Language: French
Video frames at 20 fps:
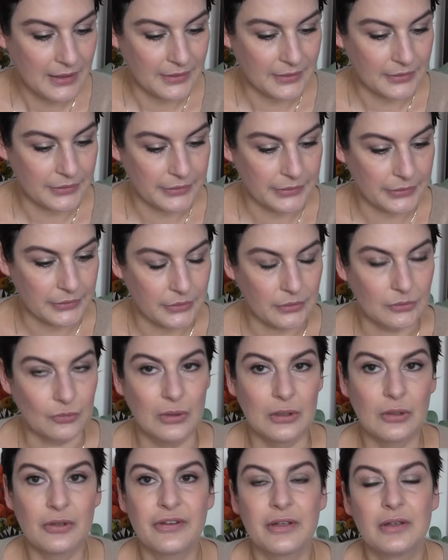euh,
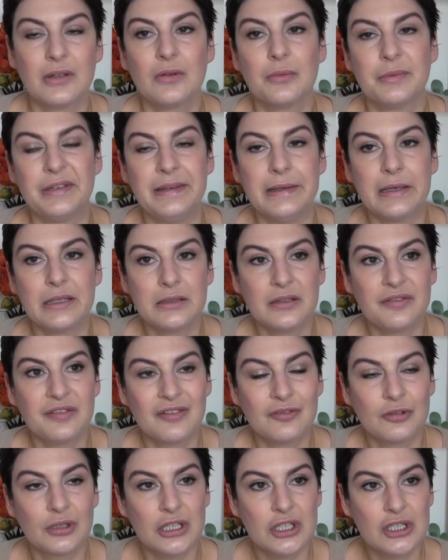ou alors c'était dans mes derniers
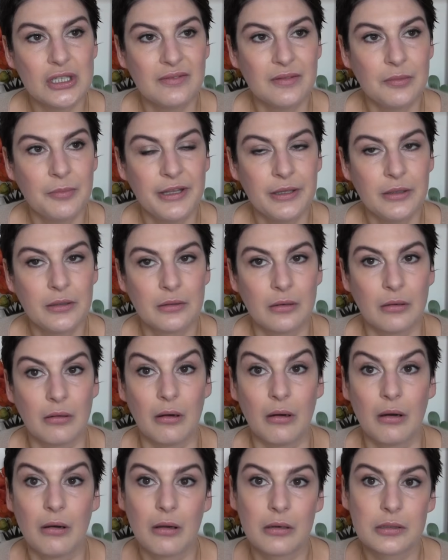favoris je l'avais mis
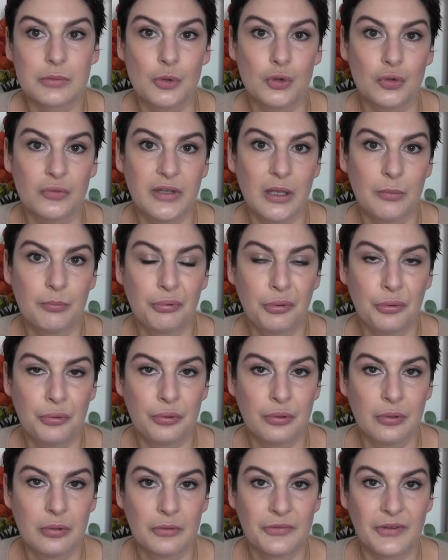oh, je me souviens
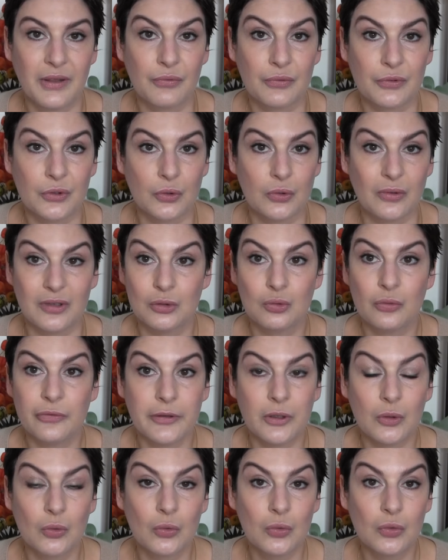plus ça et tous
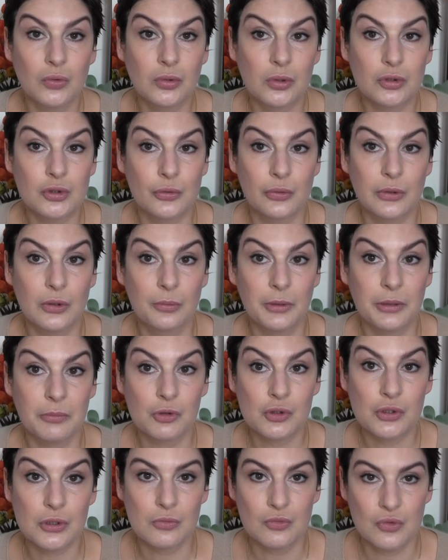ces concours je suis
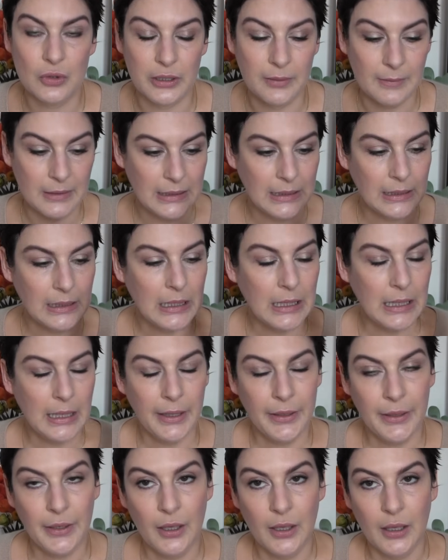complètement chamboulée
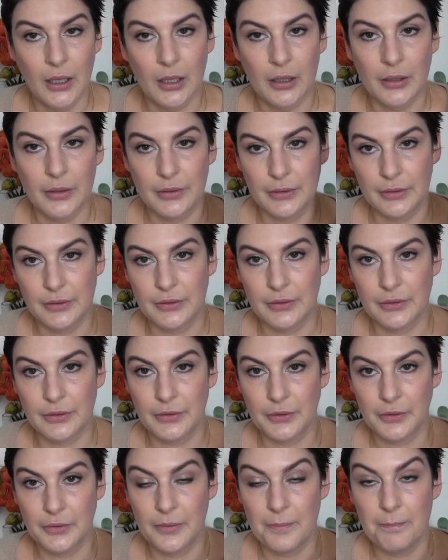
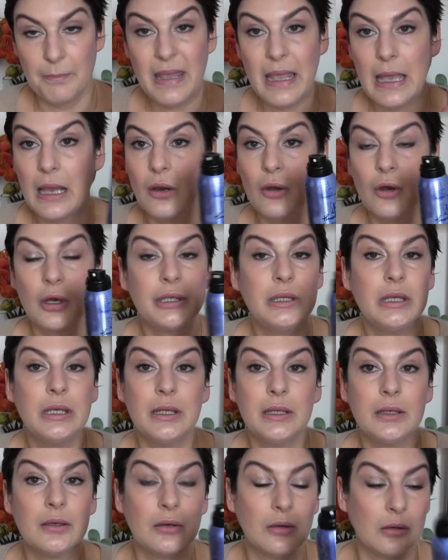euh, mais alors il
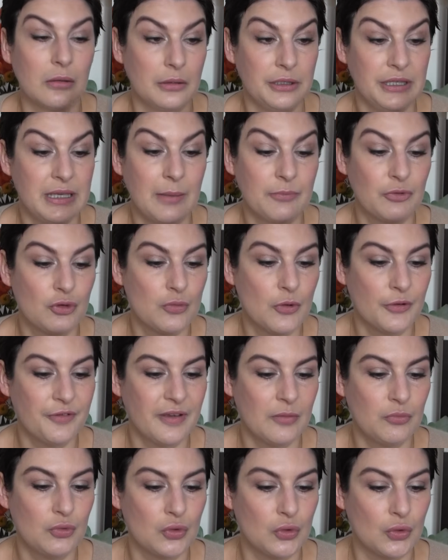est, euh, il est absolument
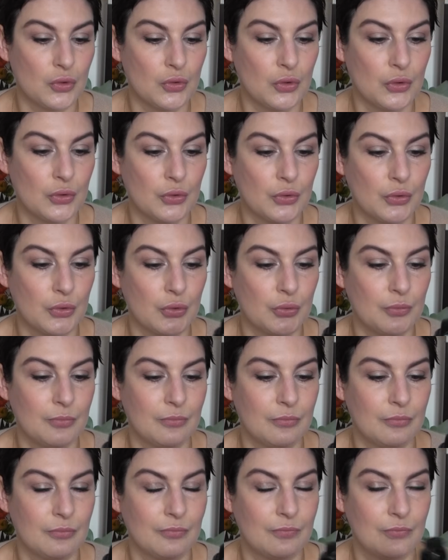fabuleux.
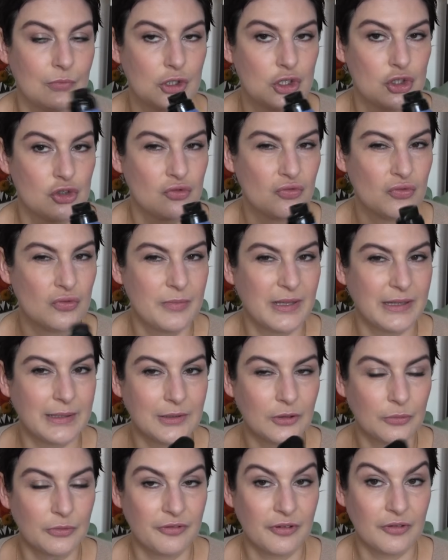je vous
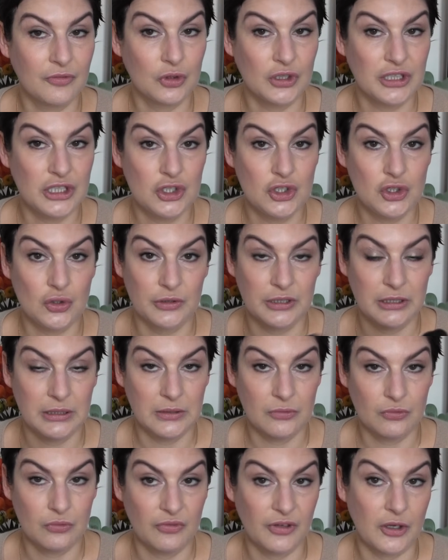mettrai dans mes favoris, j'en ai
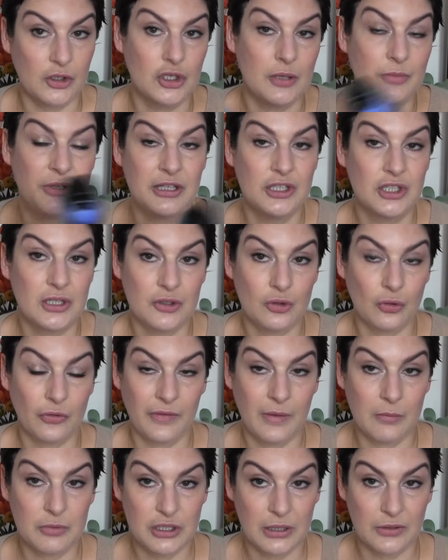les enfin je l'ai mis déjà sur
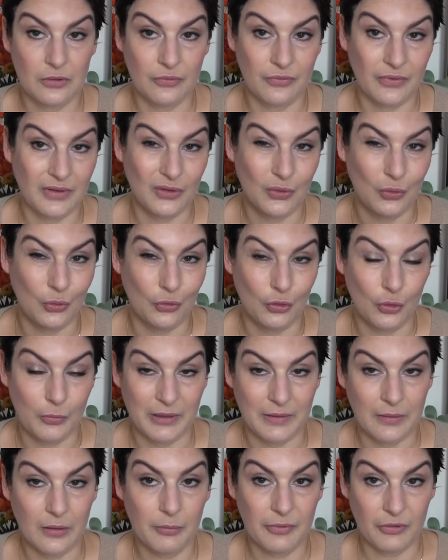Snapchat en fait ce
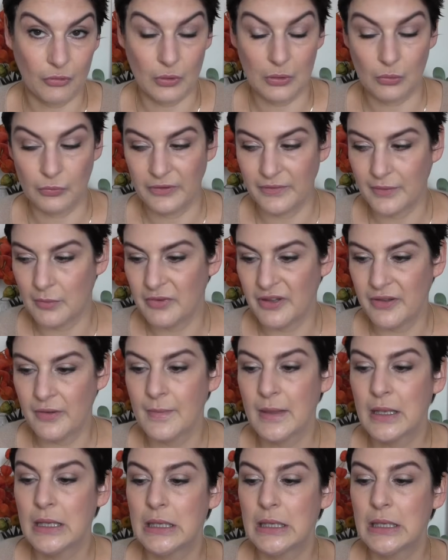matin parce que là on est samedi.